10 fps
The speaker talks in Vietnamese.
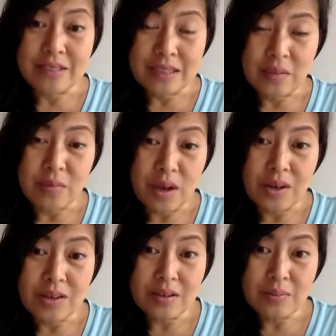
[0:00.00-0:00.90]
và trong
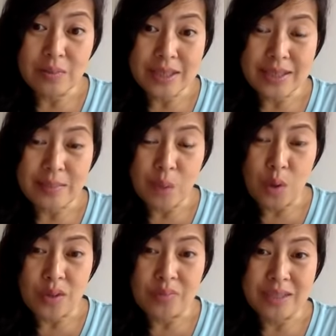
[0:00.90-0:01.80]
đó cái gì
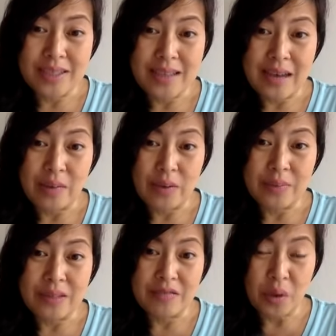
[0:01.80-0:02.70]
một trong những cái dạng
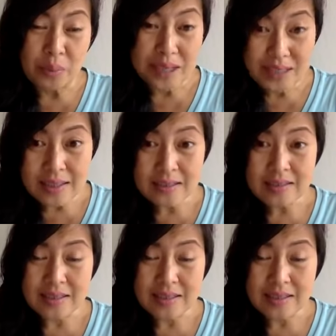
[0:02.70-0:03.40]
ngụy biện phổ biến nhất